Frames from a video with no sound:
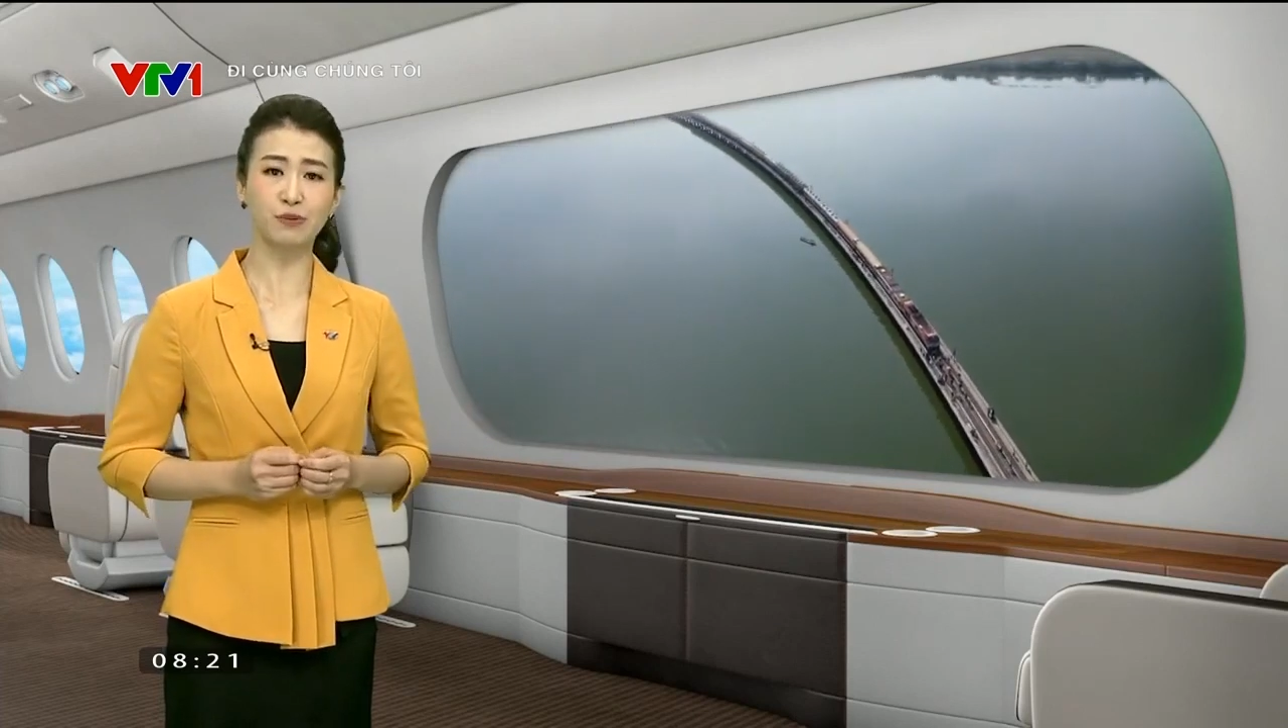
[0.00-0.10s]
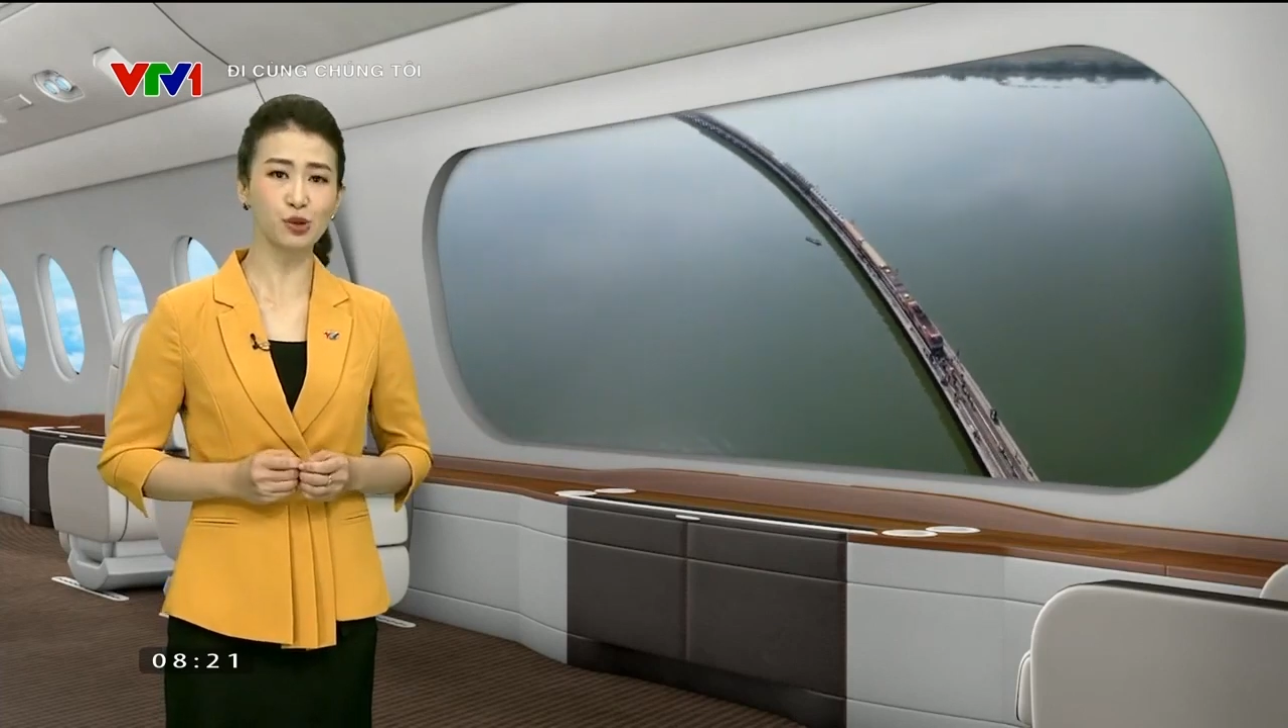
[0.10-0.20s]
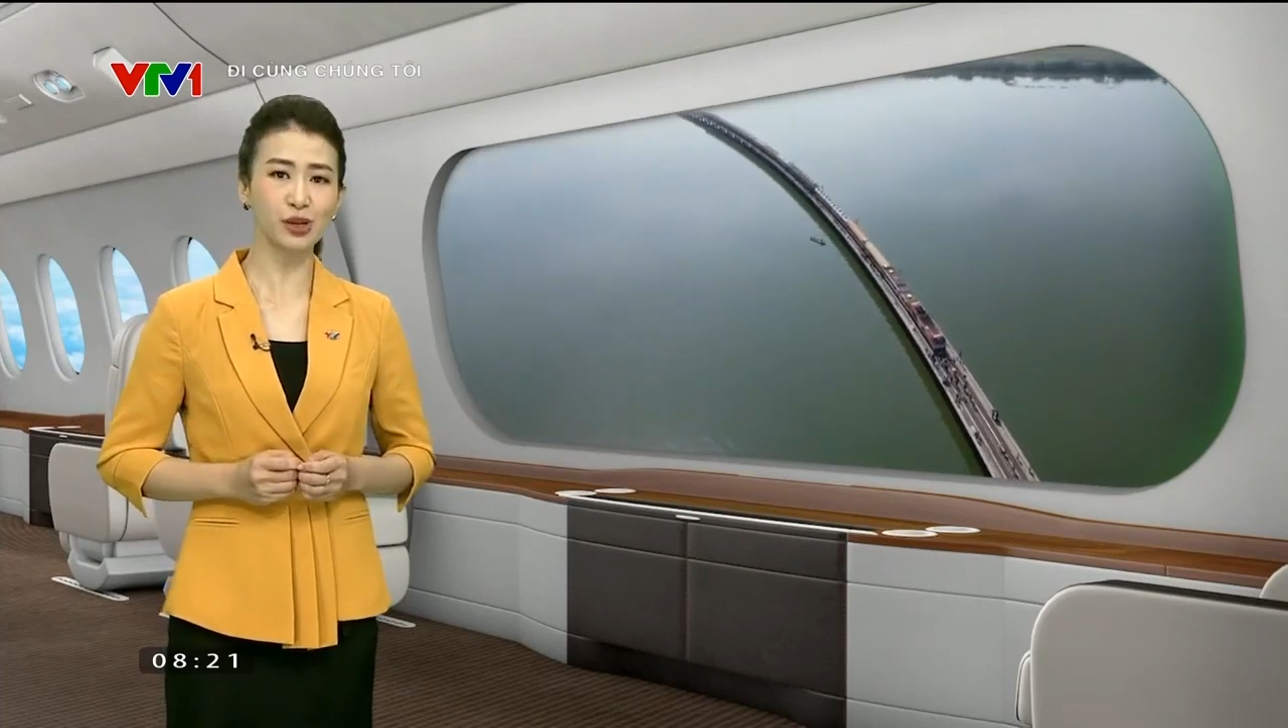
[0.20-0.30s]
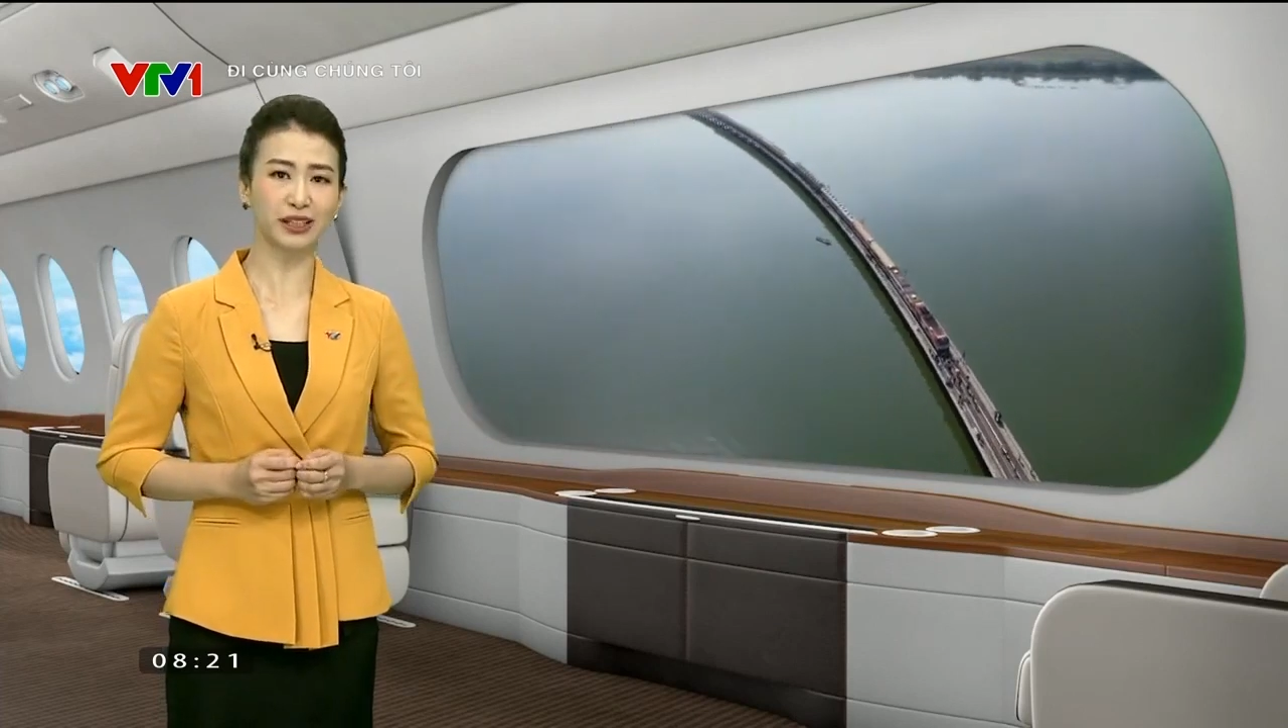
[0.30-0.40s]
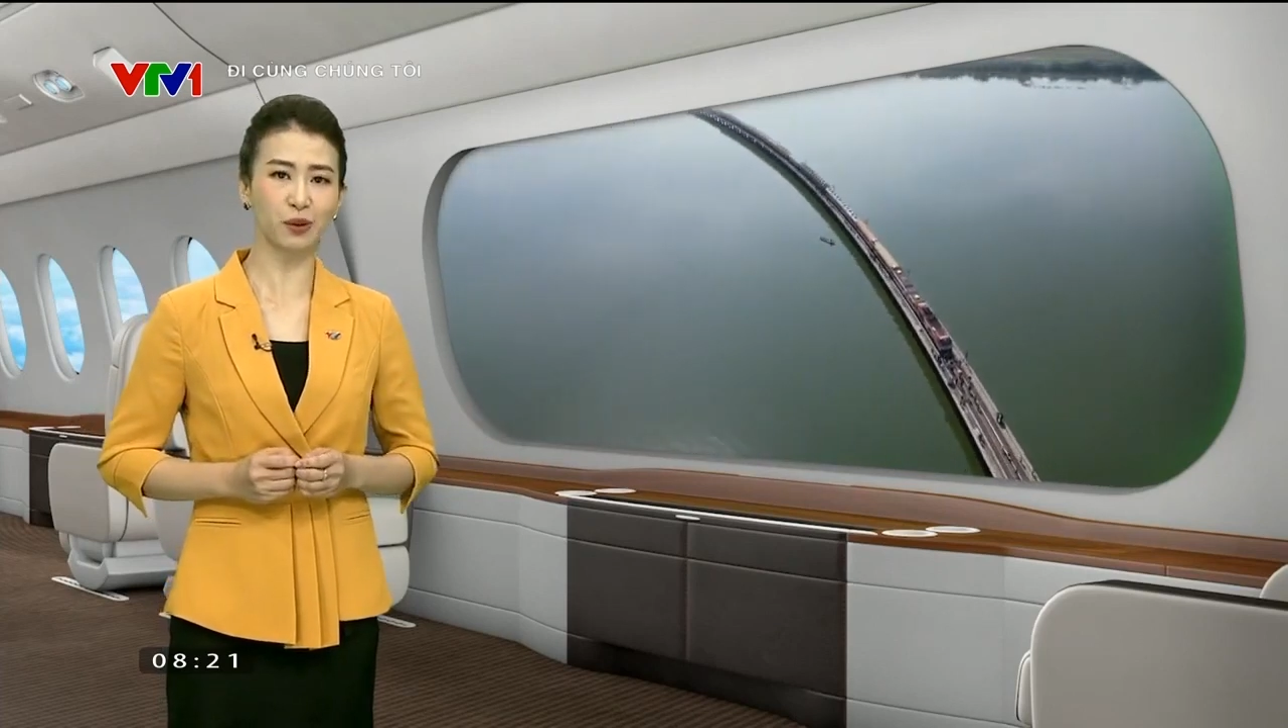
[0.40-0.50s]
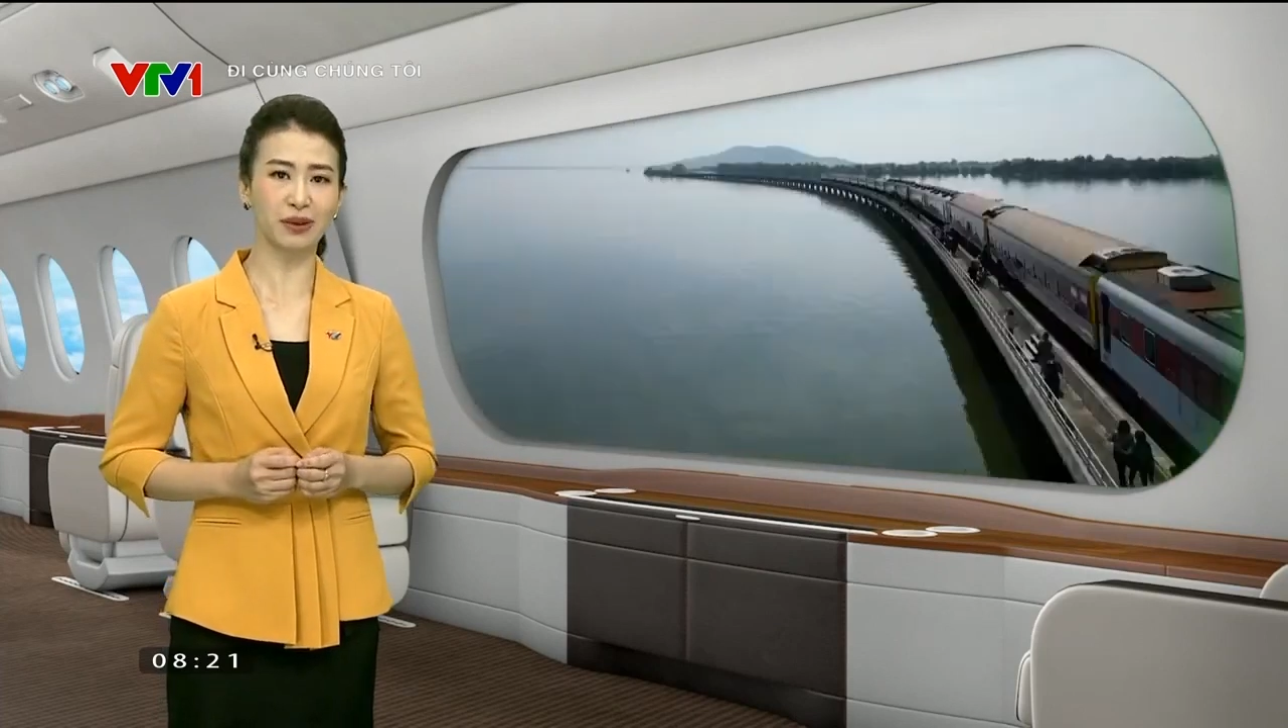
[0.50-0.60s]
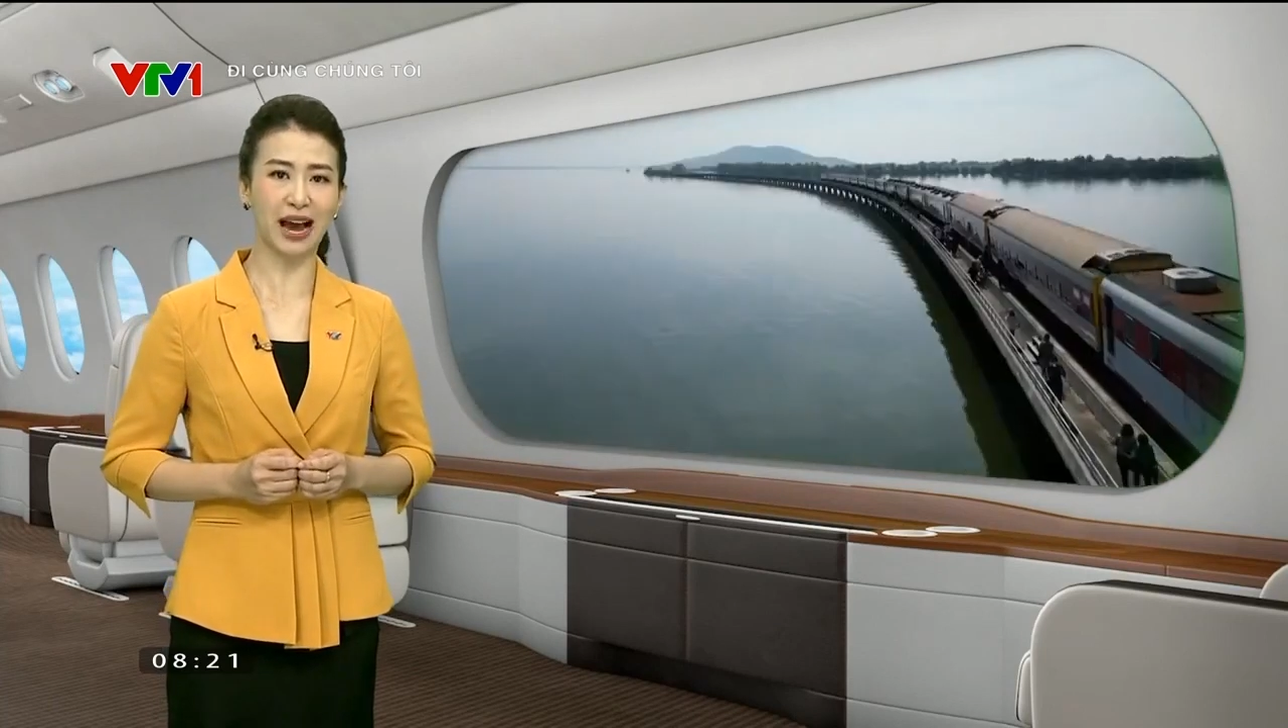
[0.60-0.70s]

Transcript: phẩm du lịch độc